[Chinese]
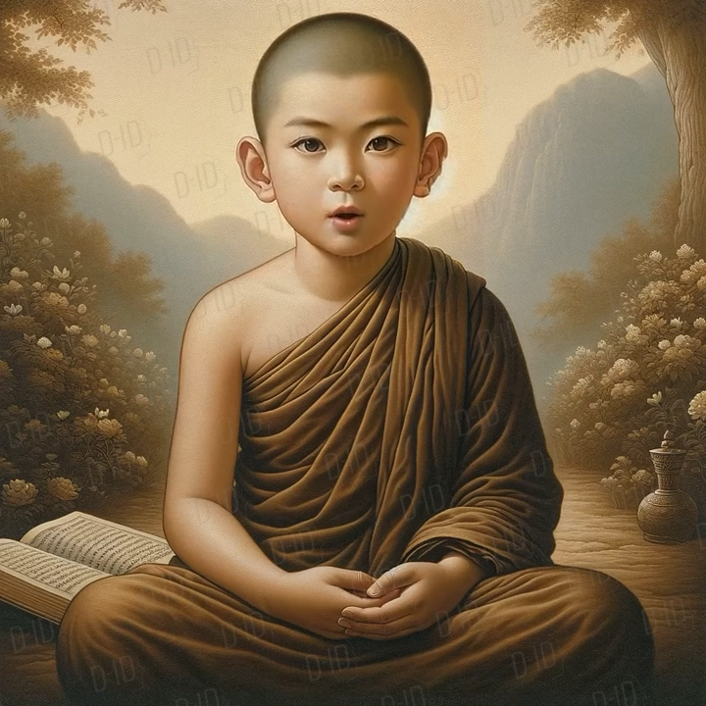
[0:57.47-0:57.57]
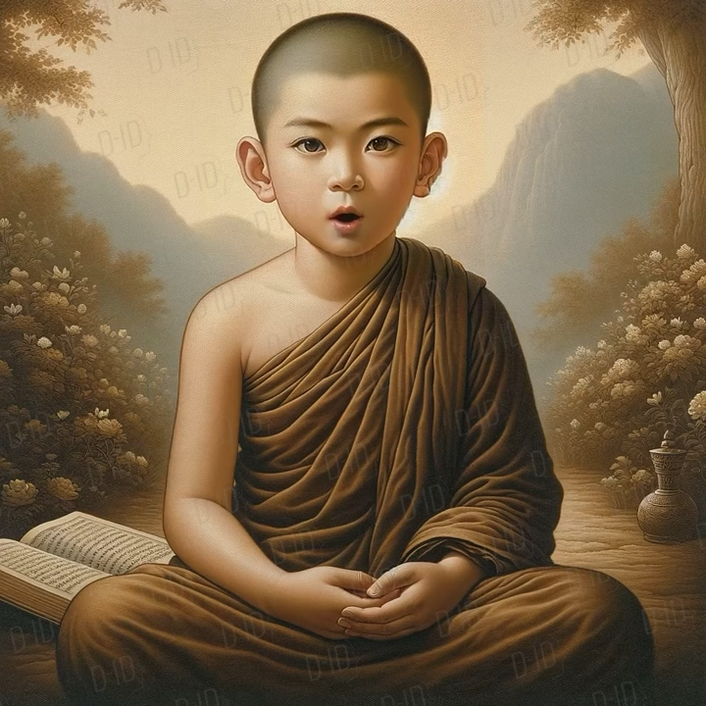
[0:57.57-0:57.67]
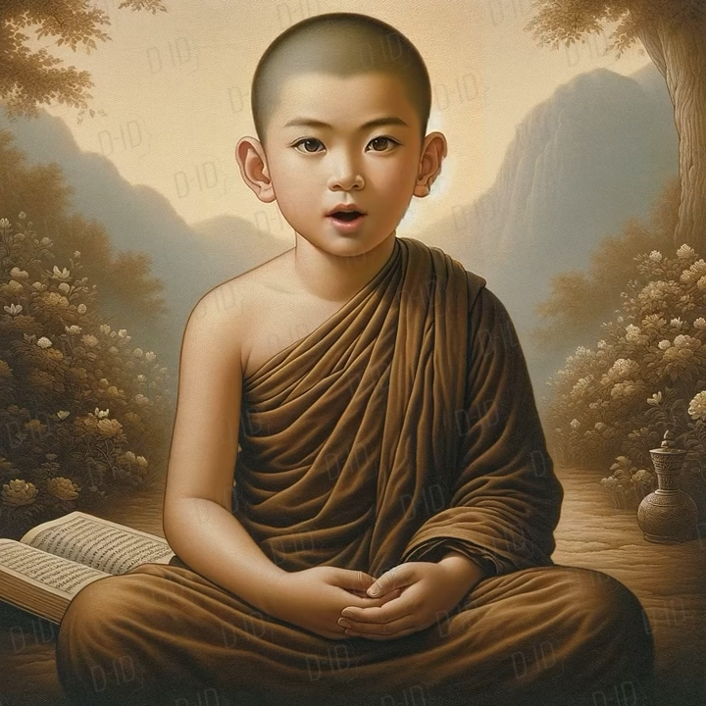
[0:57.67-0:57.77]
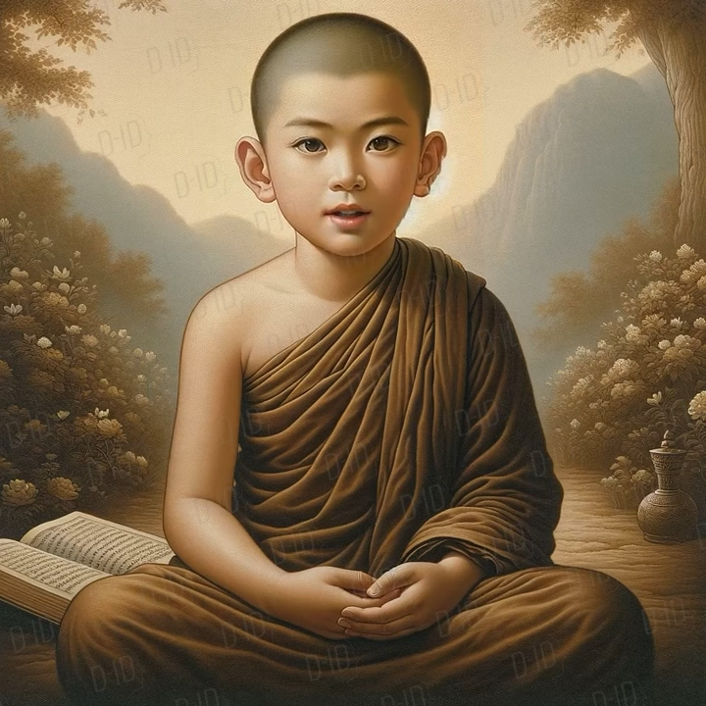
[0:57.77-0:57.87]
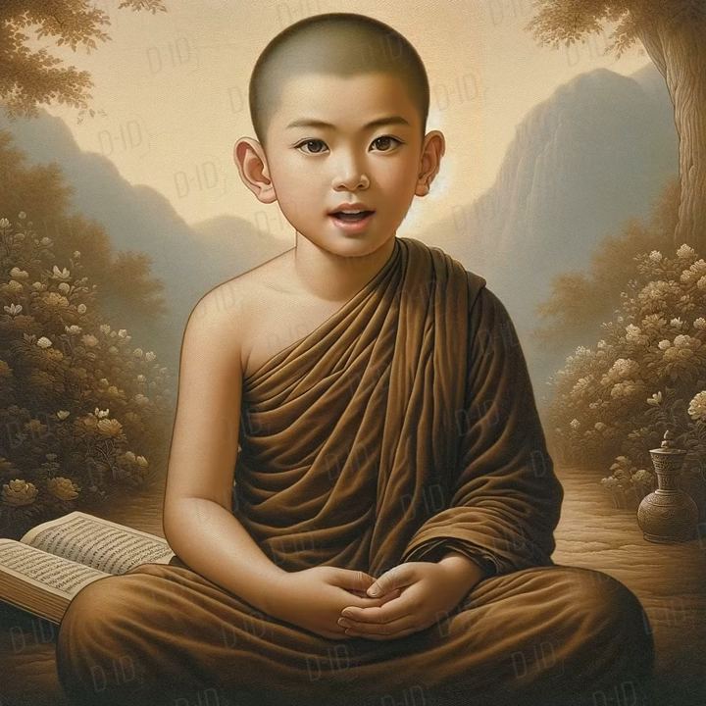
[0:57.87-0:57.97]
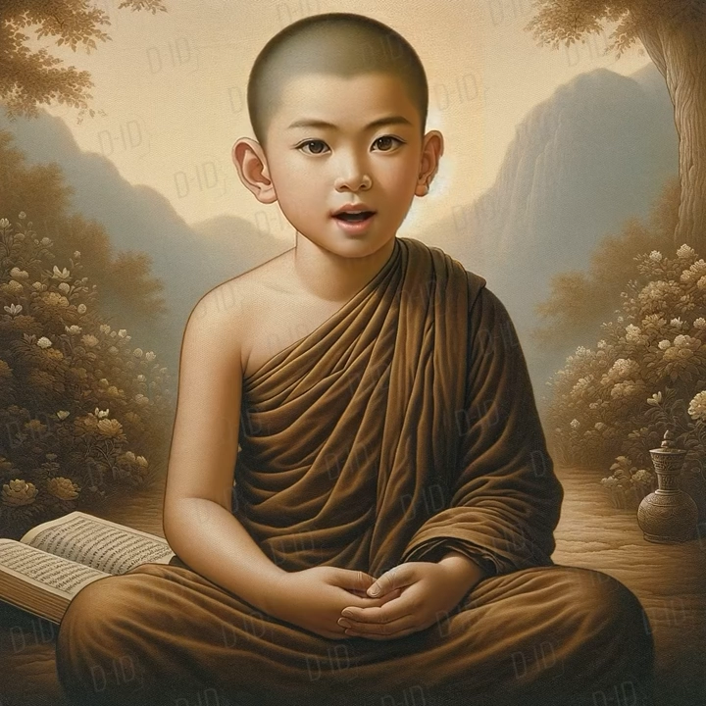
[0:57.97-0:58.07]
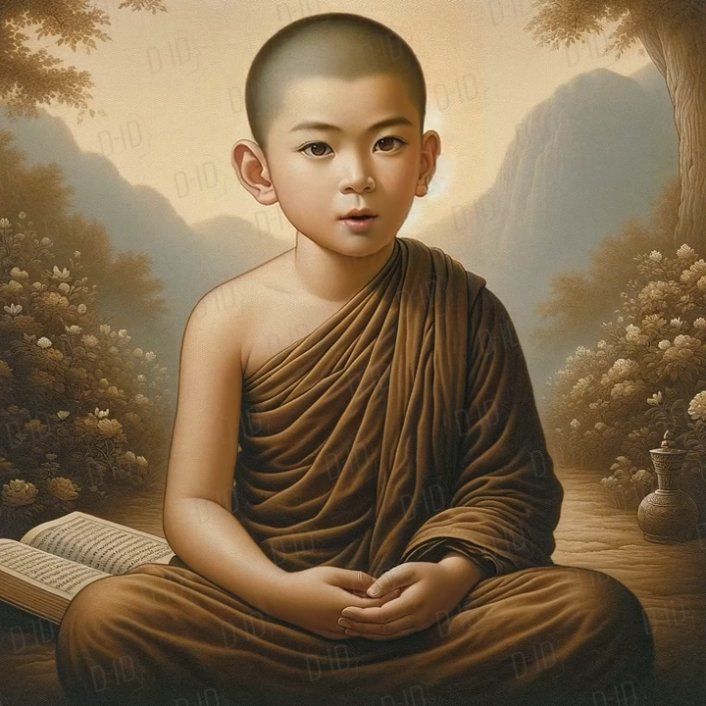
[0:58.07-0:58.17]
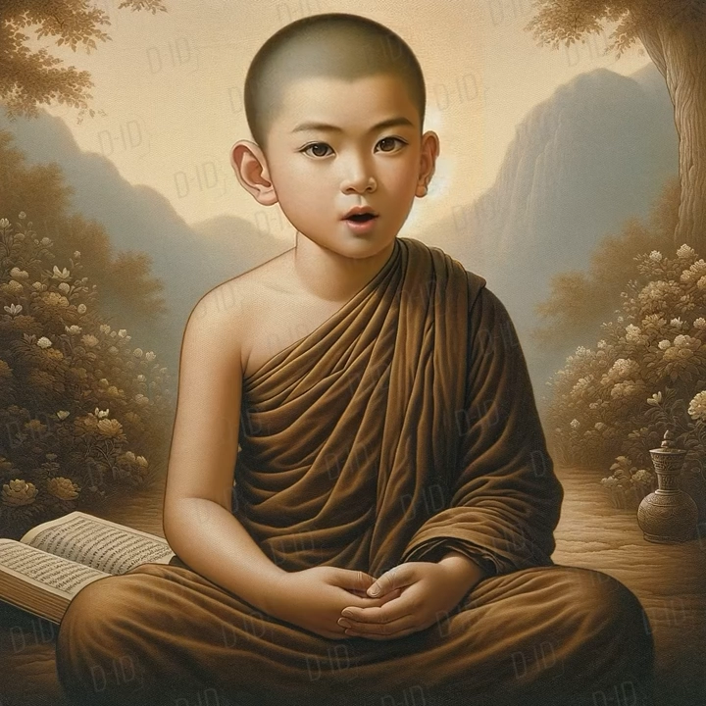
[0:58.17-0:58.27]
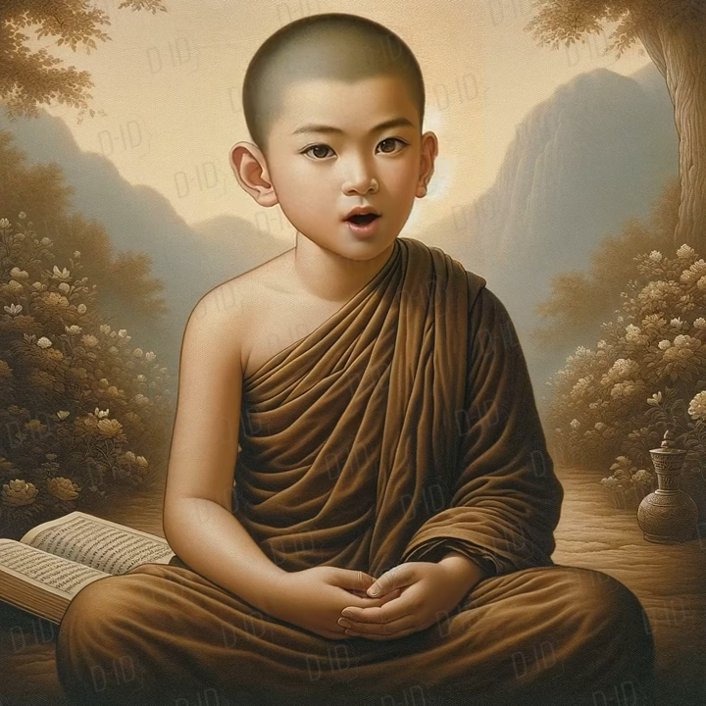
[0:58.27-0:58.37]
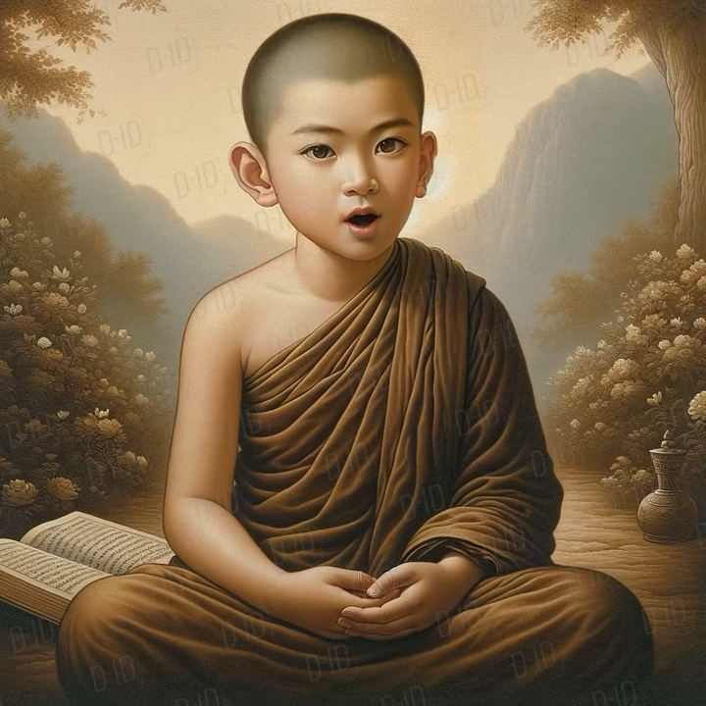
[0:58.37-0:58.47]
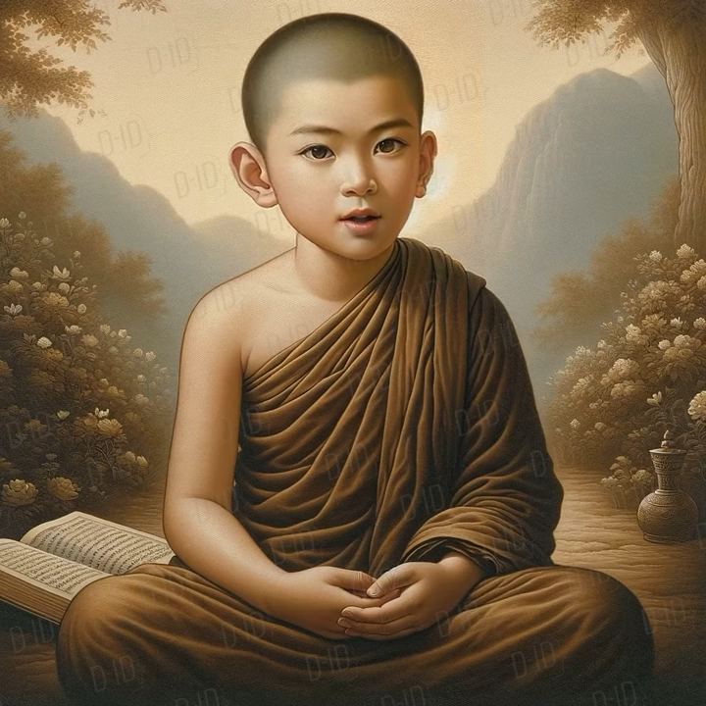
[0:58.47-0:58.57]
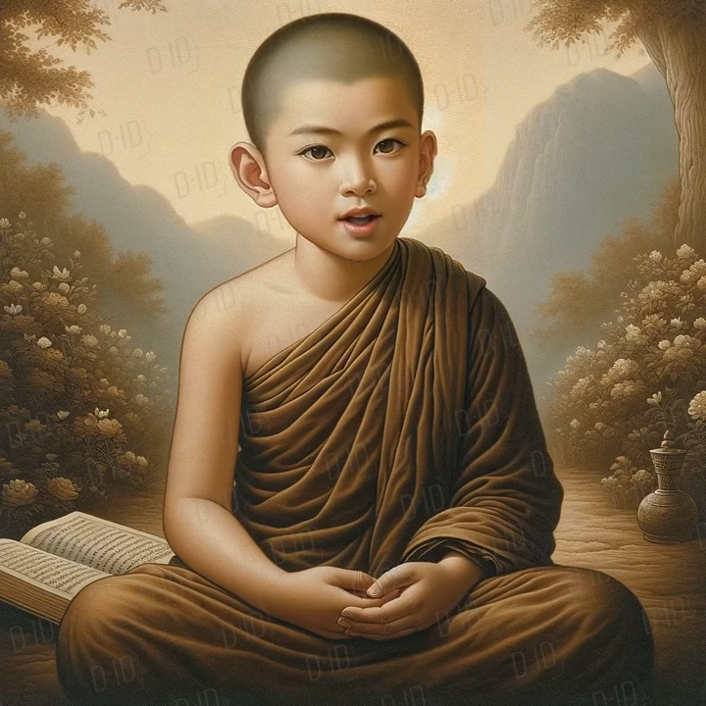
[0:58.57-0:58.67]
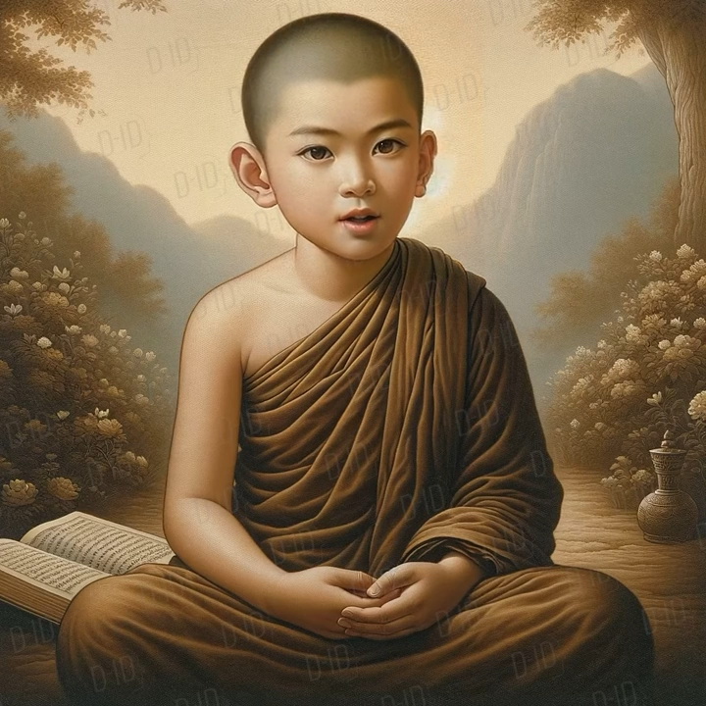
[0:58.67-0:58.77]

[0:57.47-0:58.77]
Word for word: 从而达到真正